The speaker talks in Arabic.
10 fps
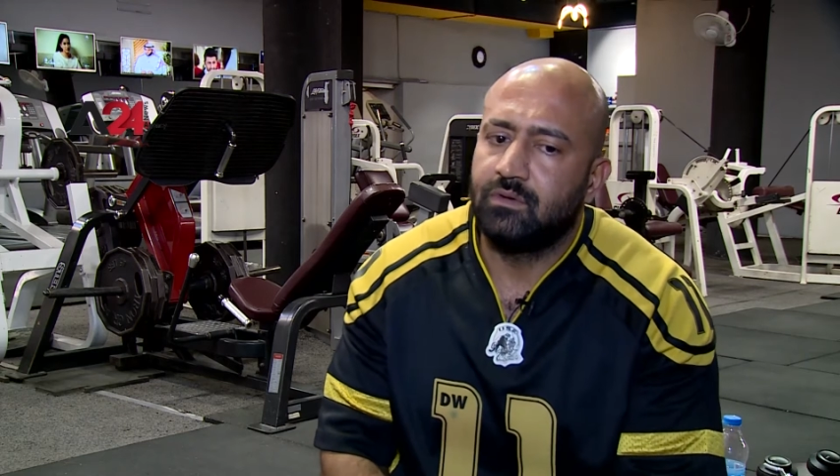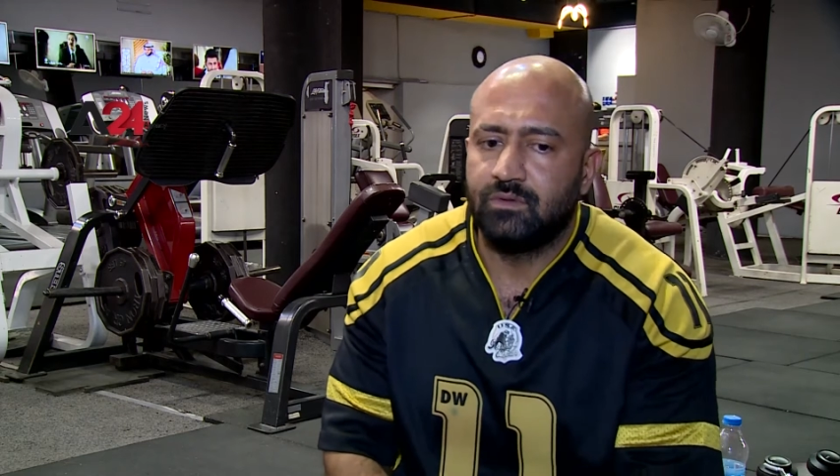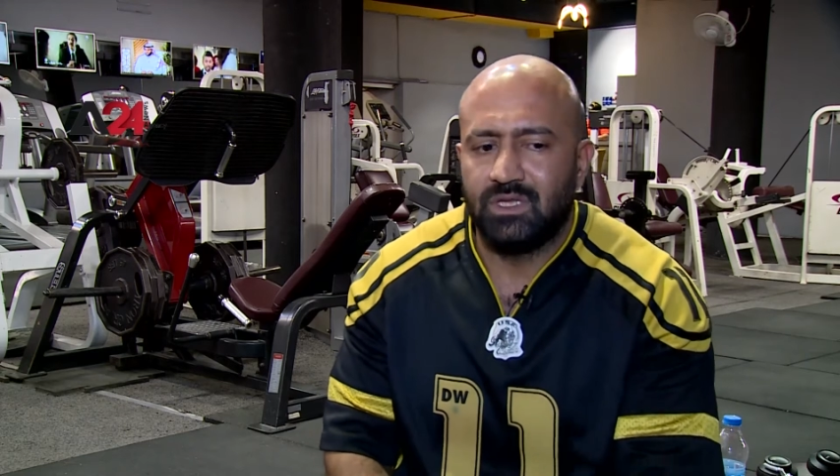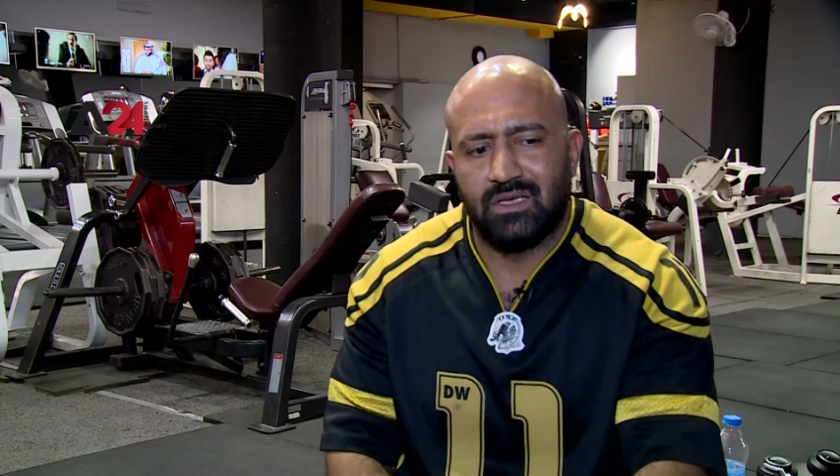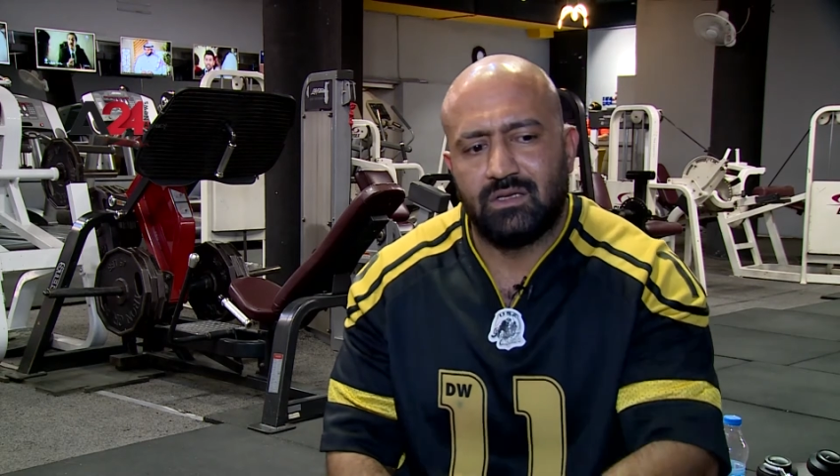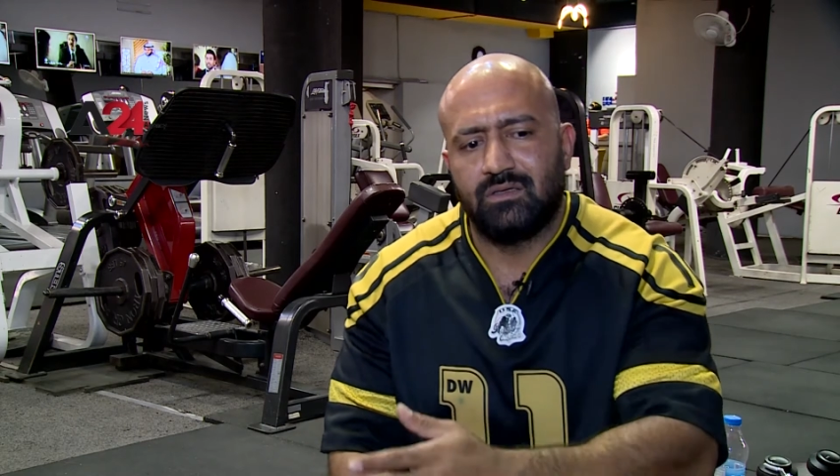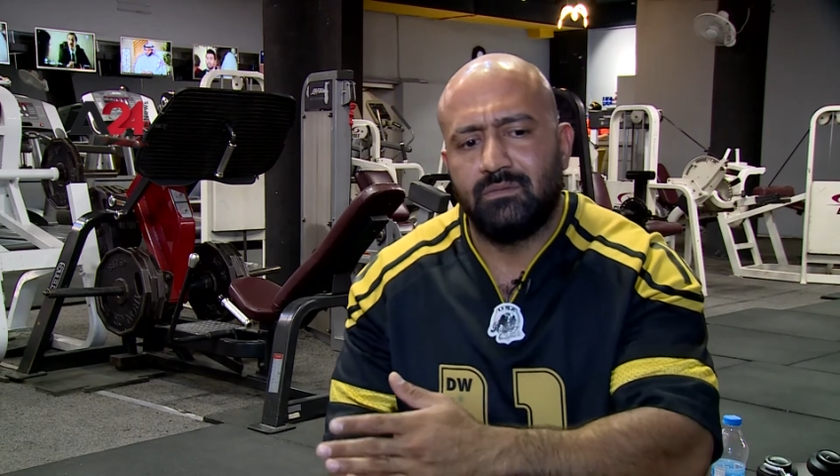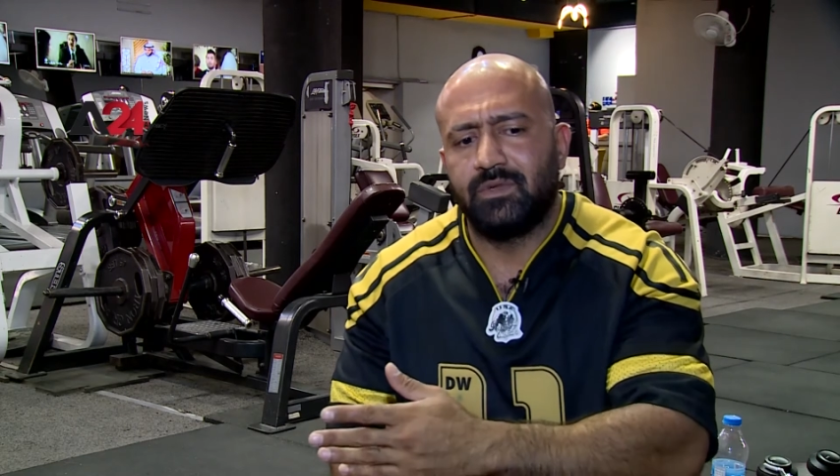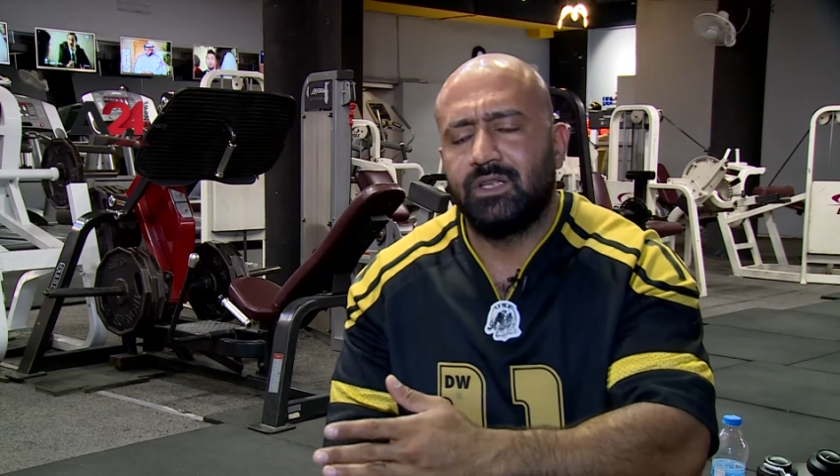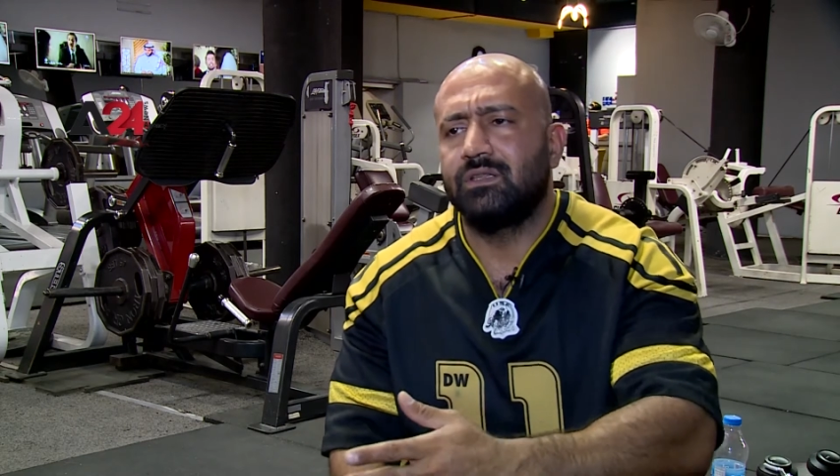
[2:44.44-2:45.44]
ودق
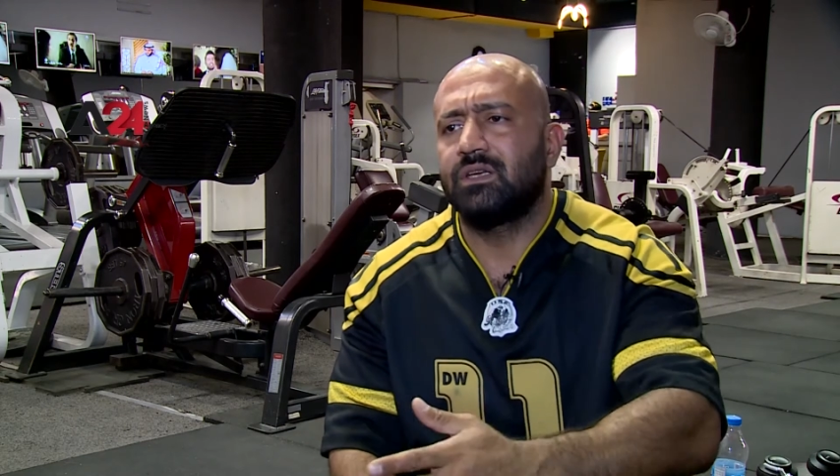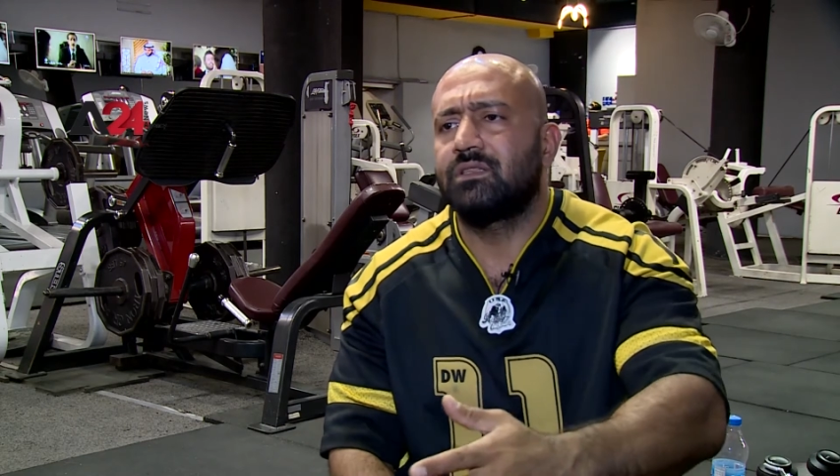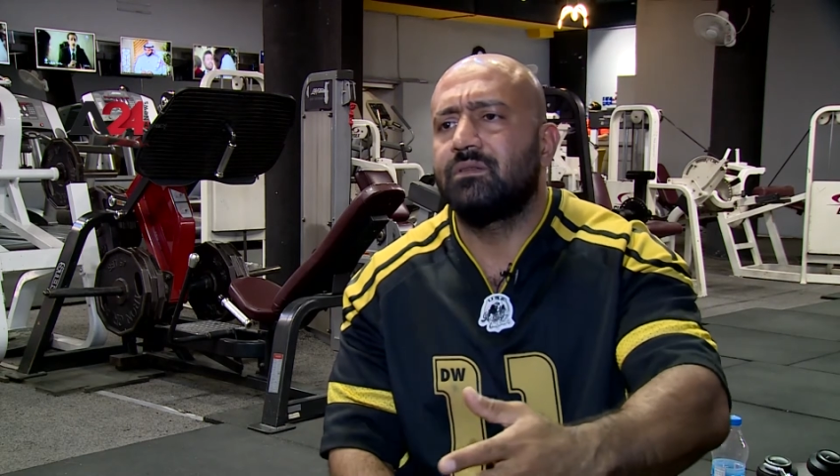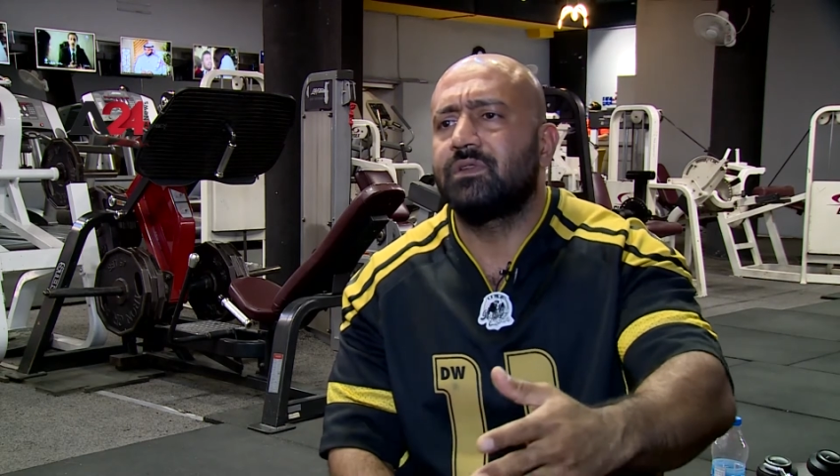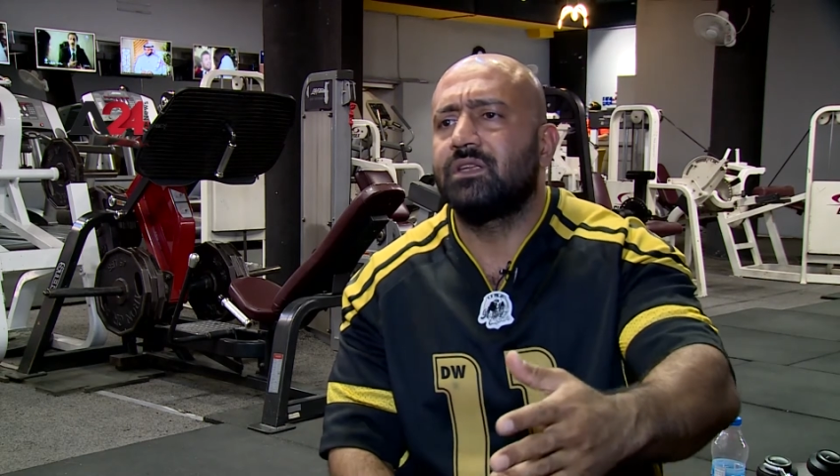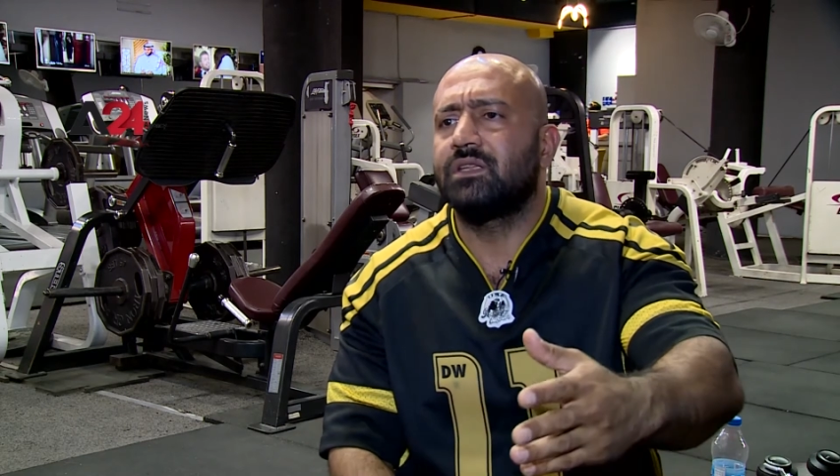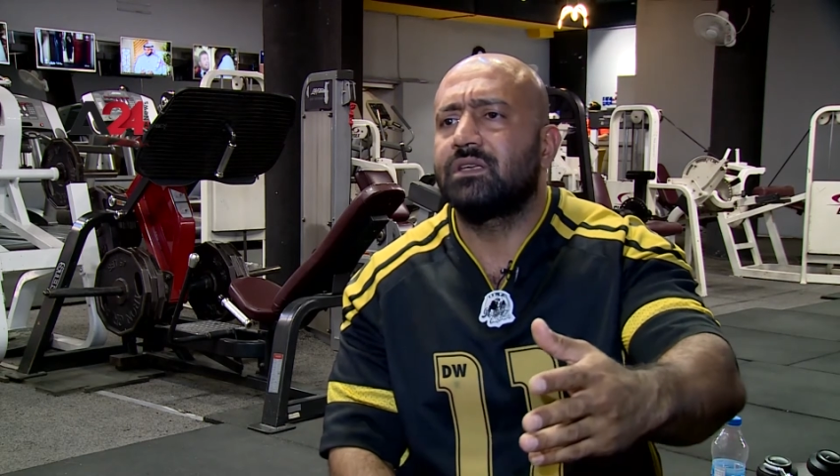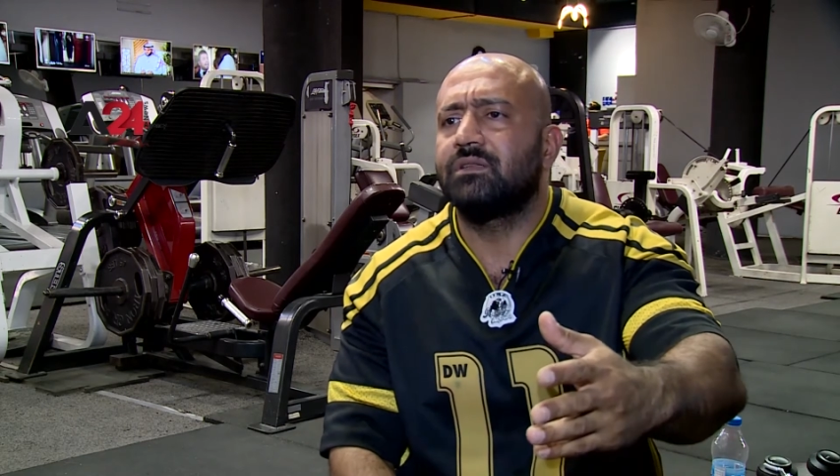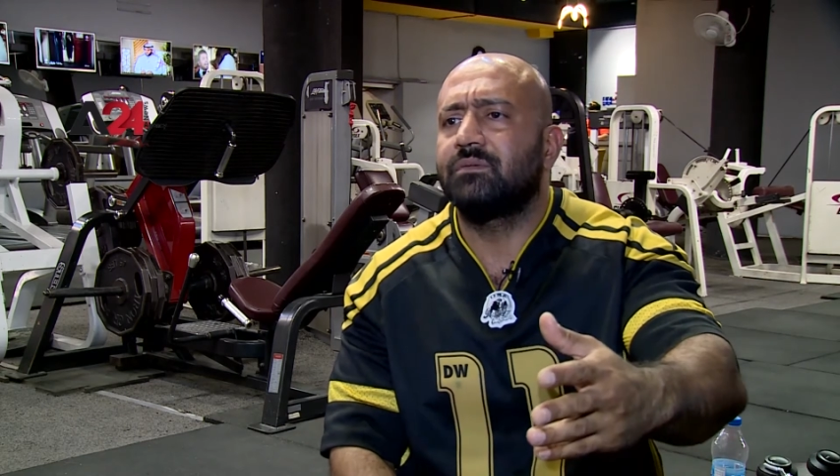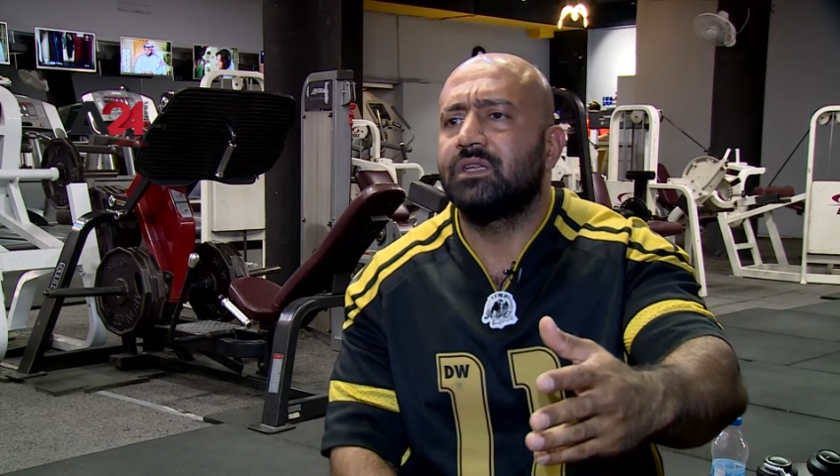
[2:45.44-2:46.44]
تمرين دق تمرين
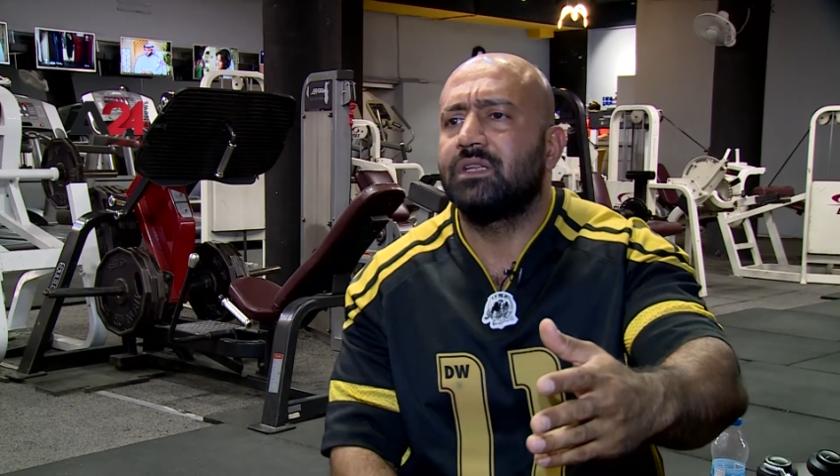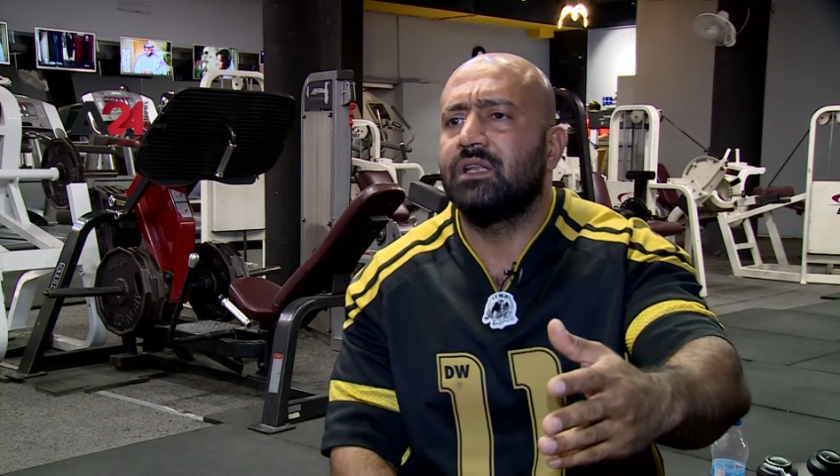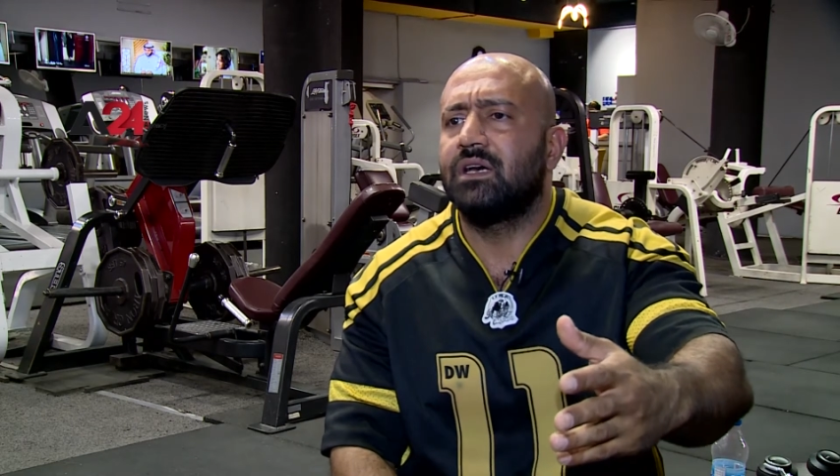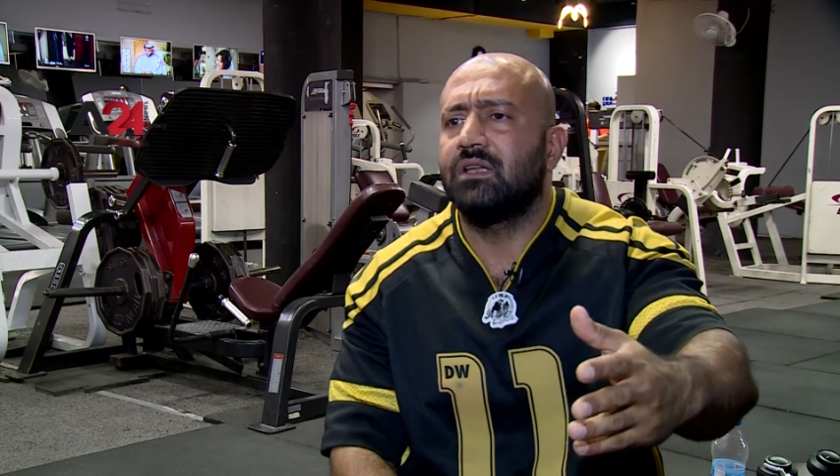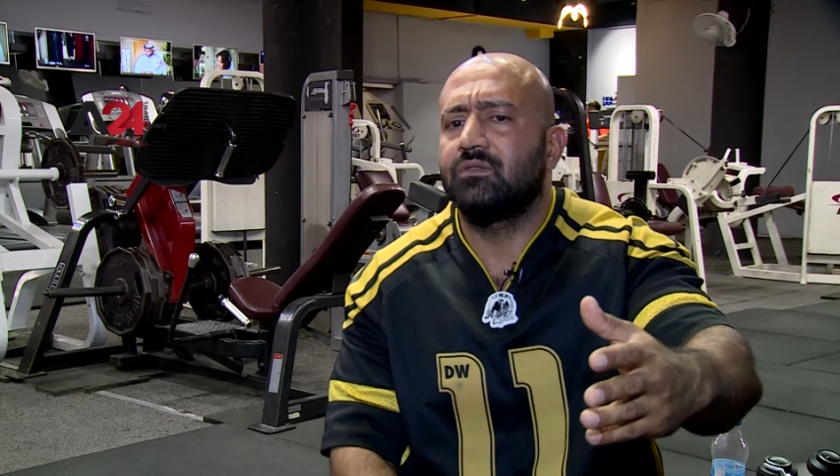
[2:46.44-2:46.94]
دق تمرين الى